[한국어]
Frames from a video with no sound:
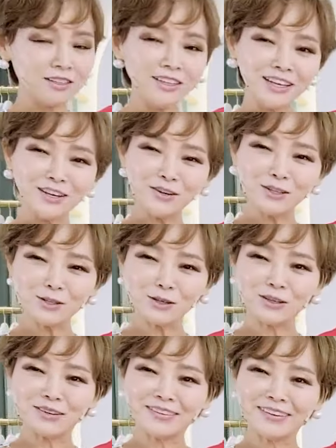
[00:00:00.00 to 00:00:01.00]
근데 이거
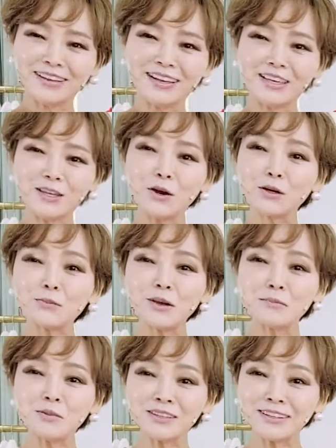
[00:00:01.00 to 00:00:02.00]
있죠?
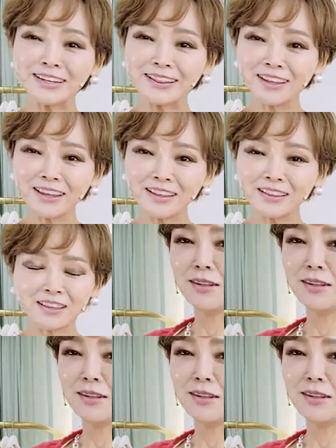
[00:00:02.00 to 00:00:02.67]
여름에 입는 데 있네.